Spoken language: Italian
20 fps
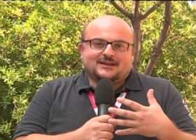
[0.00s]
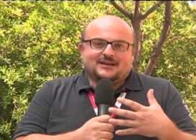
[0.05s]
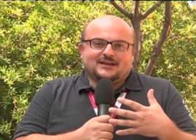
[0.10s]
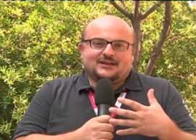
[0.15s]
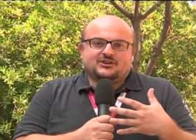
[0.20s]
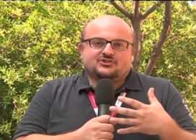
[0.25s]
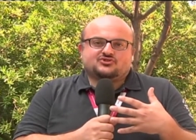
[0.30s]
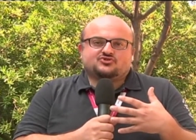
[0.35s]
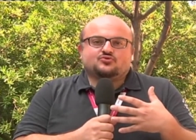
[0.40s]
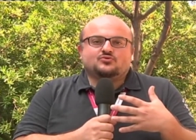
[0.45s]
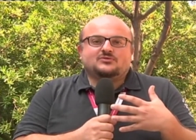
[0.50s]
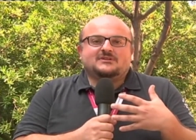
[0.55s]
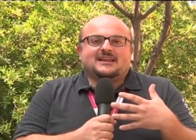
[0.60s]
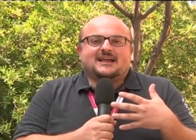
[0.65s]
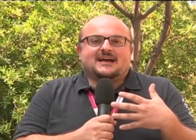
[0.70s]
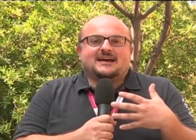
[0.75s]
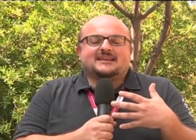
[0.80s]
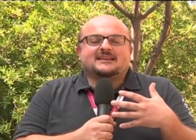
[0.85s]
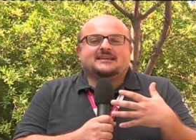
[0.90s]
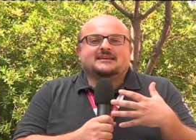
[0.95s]
eh,
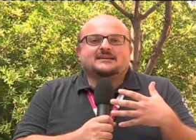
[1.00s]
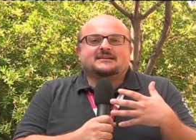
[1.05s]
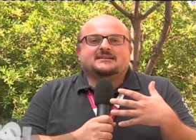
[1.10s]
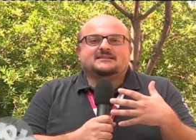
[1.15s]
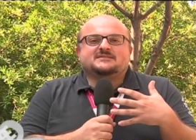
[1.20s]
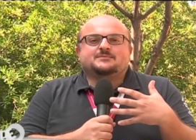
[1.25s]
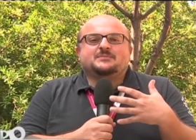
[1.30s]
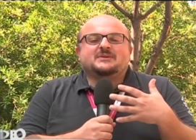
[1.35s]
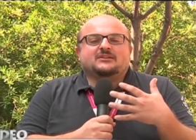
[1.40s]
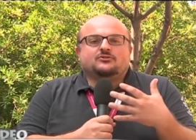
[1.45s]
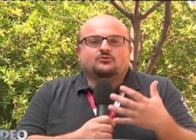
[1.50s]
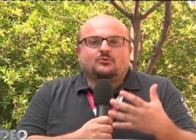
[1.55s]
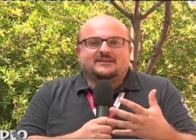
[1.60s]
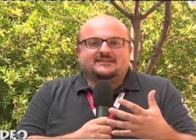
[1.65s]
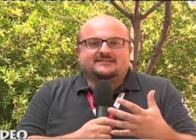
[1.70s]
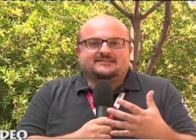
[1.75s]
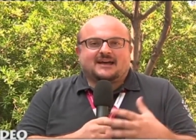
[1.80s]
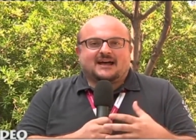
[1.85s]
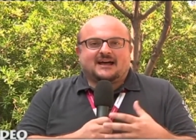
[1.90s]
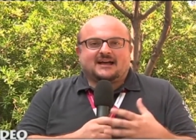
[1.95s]
sulla
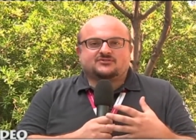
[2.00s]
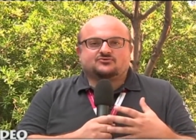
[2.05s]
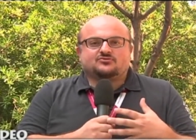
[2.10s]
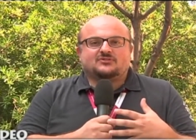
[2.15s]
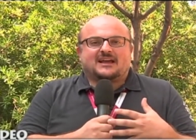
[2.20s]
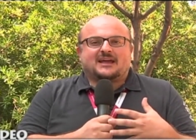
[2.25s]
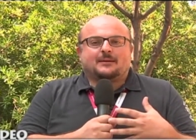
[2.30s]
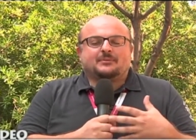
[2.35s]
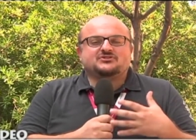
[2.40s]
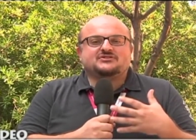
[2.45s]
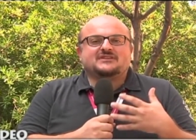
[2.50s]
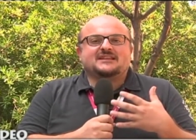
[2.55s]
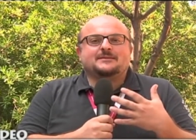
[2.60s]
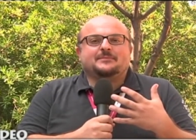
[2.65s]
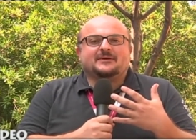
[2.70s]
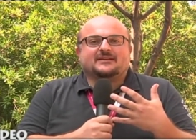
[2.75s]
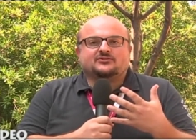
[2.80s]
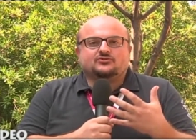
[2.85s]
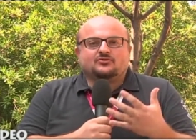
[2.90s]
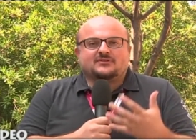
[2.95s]
spiritualità, sulla capacità di
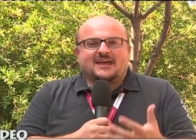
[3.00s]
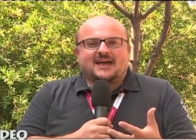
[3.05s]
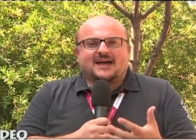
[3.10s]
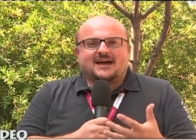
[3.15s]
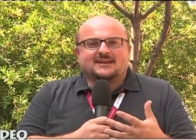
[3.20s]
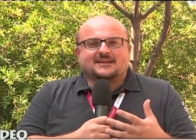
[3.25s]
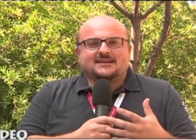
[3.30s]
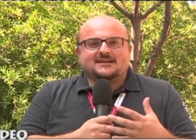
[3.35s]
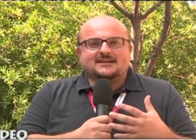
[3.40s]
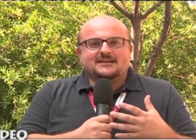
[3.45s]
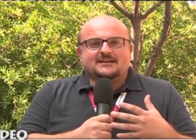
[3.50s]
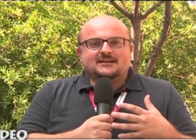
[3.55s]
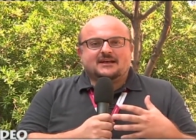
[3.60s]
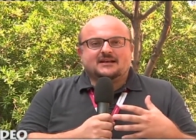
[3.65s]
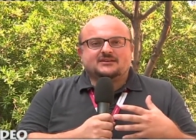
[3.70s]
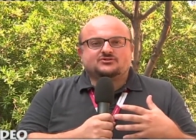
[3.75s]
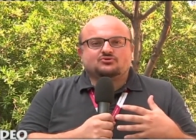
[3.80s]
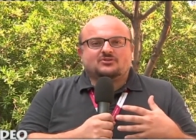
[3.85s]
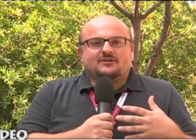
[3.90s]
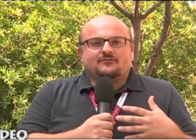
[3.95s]
perdonare,
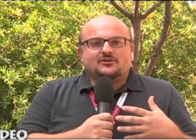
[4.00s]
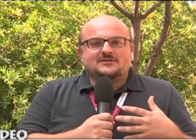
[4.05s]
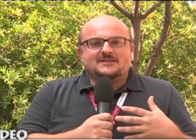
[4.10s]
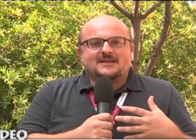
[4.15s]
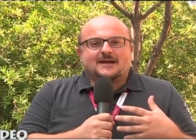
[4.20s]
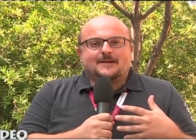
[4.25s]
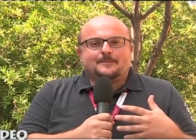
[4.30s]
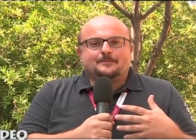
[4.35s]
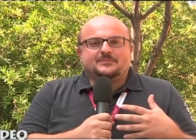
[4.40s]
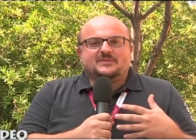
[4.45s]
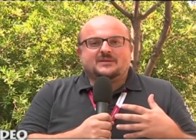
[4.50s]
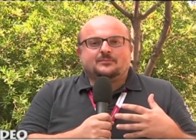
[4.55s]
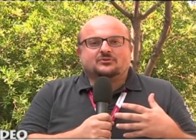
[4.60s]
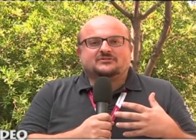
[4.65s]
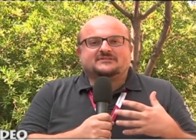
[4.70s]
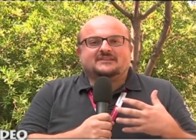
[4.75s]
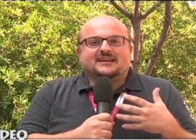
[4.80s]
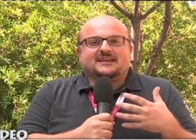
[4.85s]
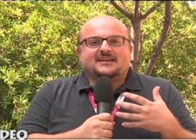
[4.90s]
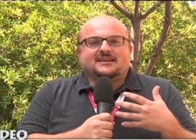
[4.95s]
sulla voglia di
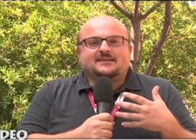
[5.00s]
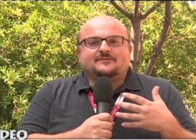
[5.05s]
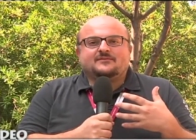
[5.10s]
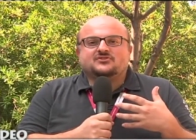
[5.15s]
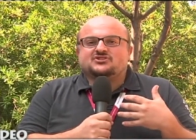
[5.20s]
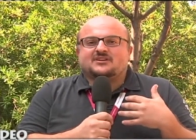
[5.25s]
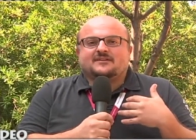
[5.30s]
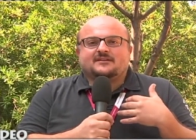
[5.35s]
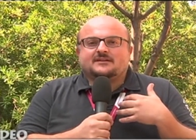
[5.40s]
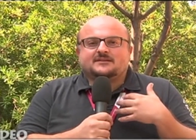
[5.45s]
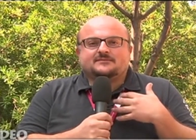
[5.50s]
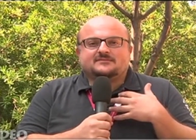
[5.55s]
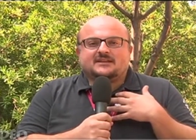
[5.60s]
portare invece